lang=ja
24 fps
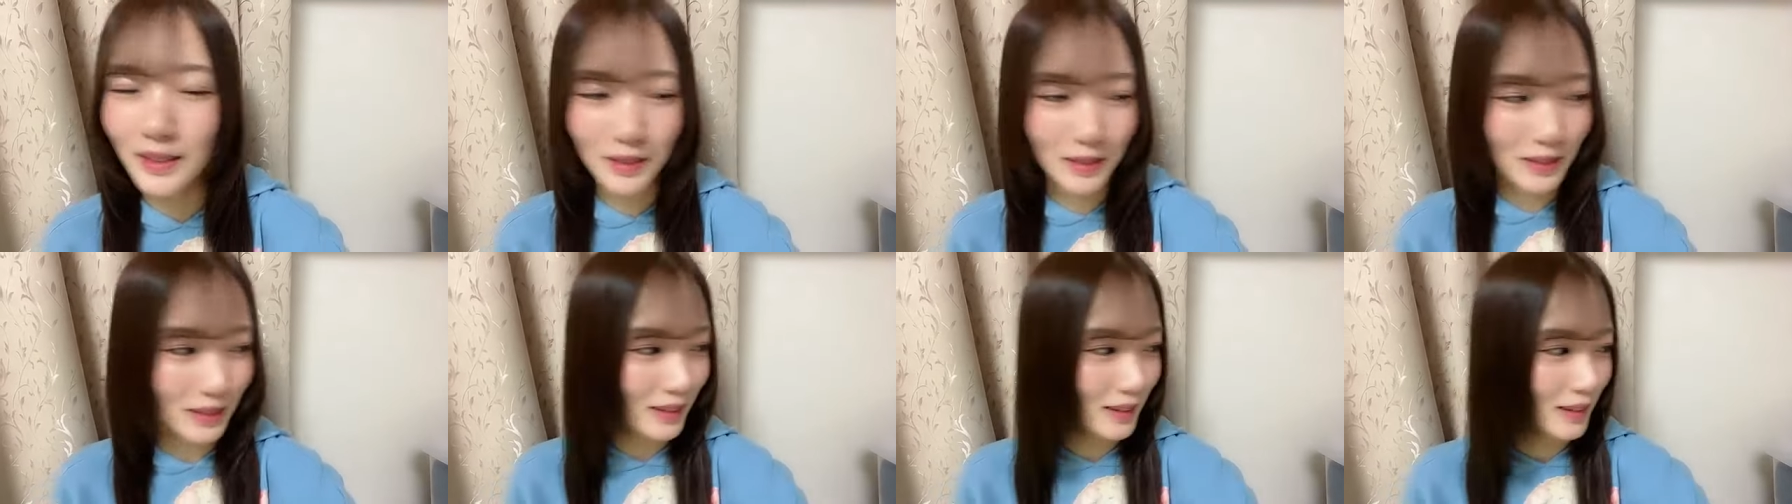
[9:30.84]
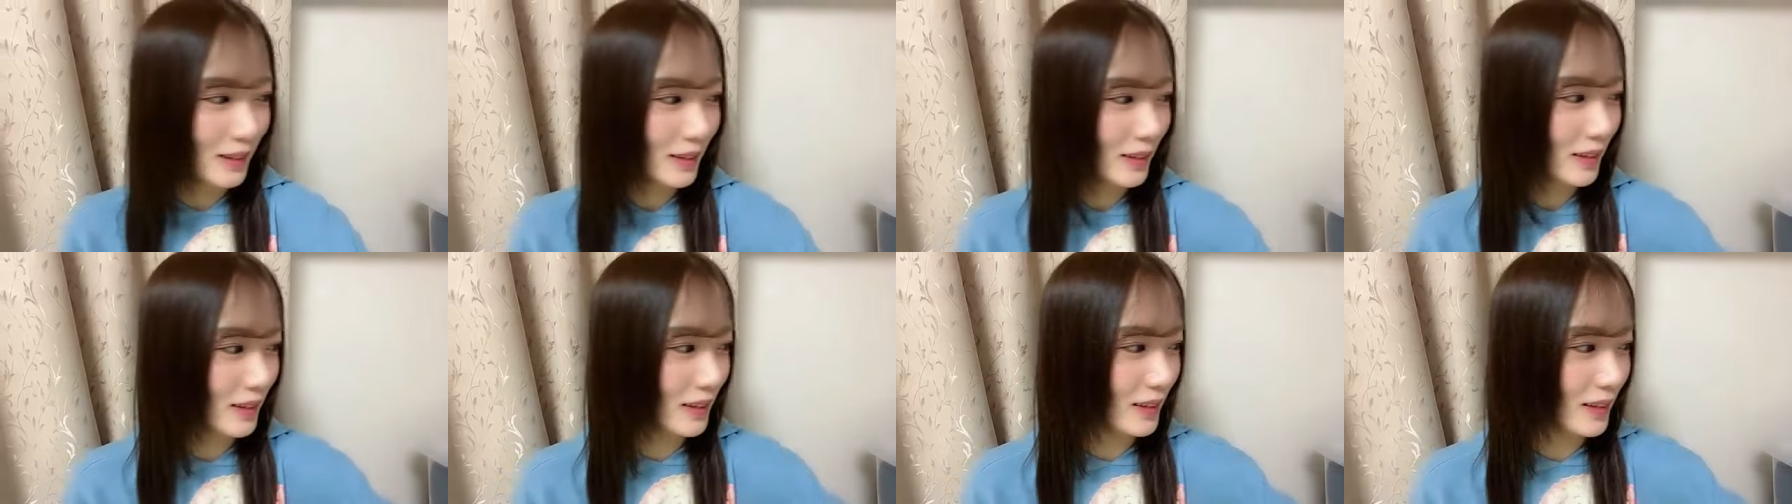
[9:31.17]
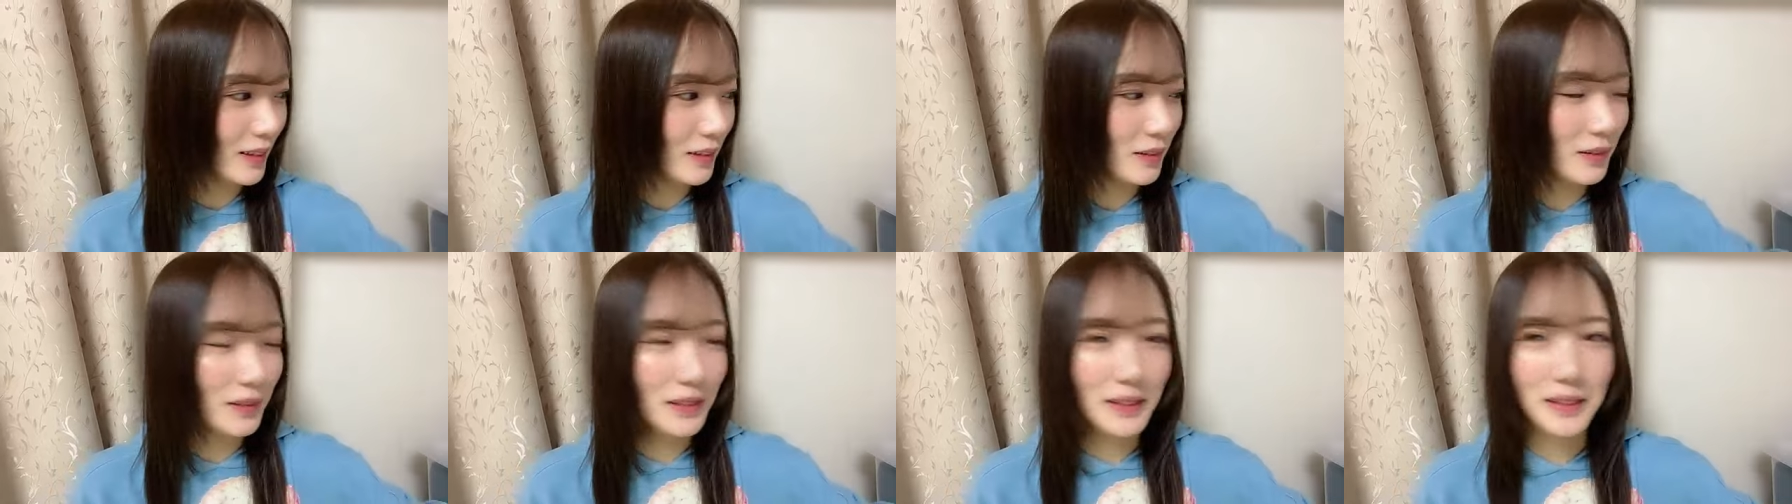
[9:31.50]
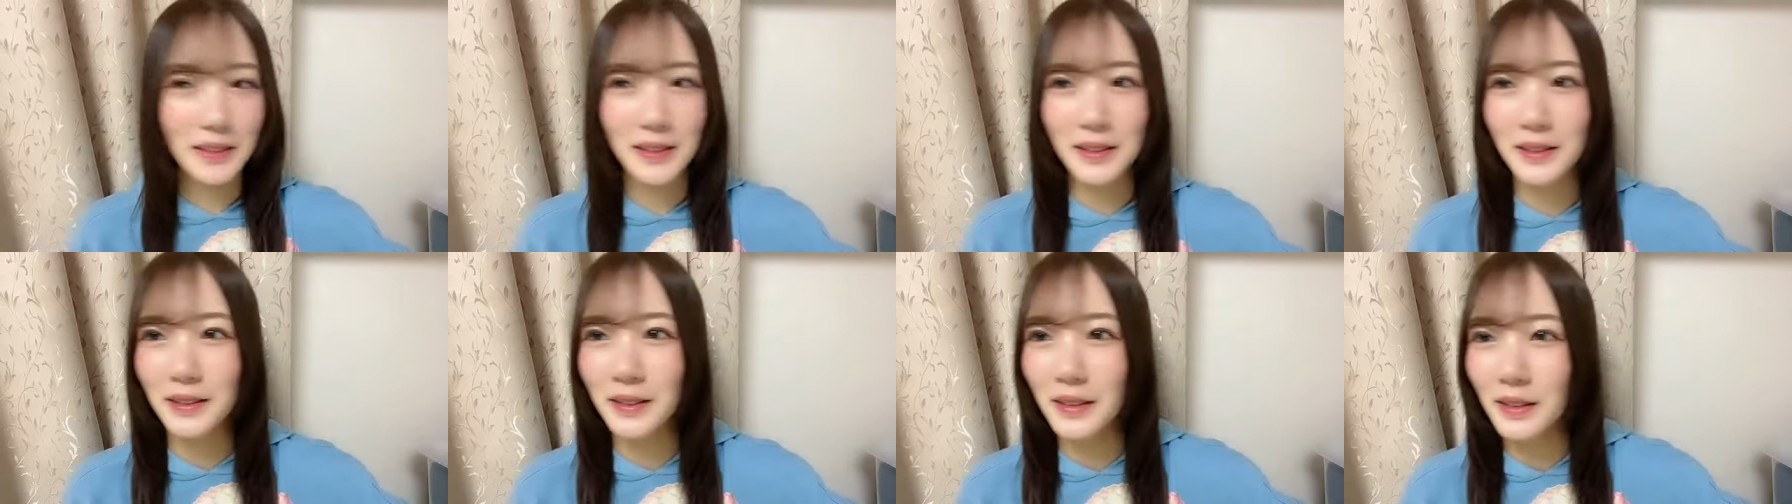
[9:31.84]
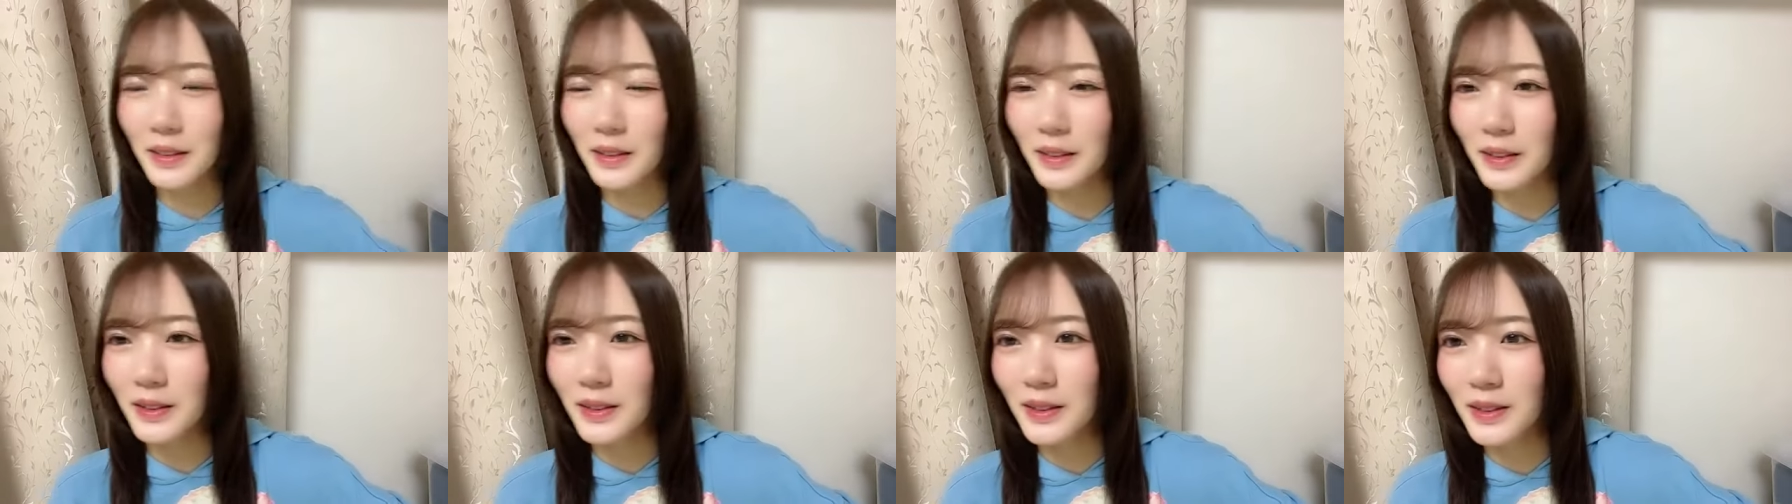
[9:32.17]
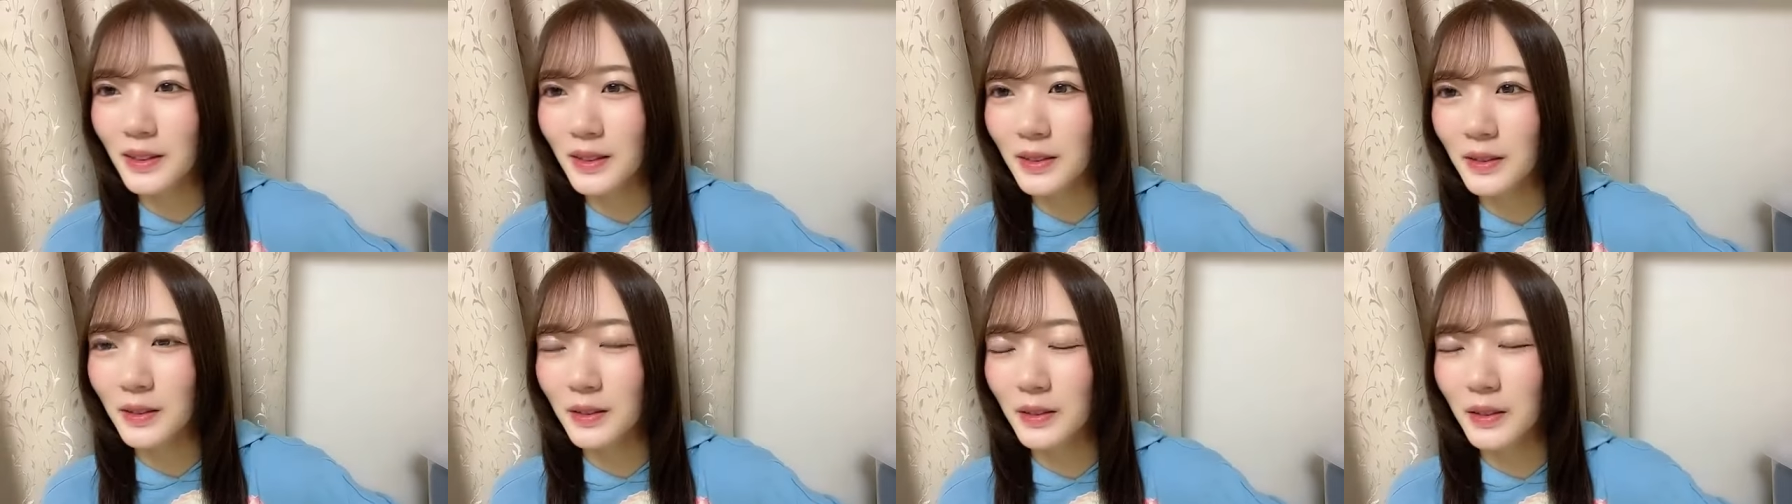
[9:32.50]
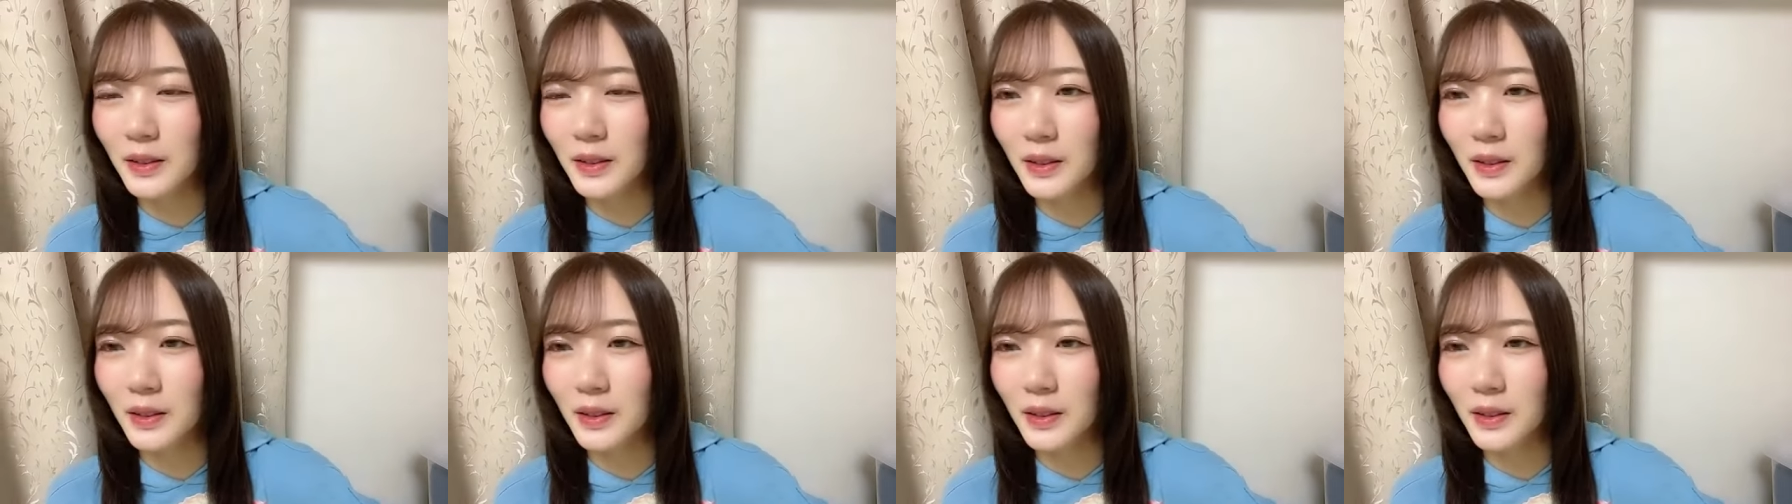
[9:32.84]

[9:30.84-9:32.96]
よかったよかったお母さんから配信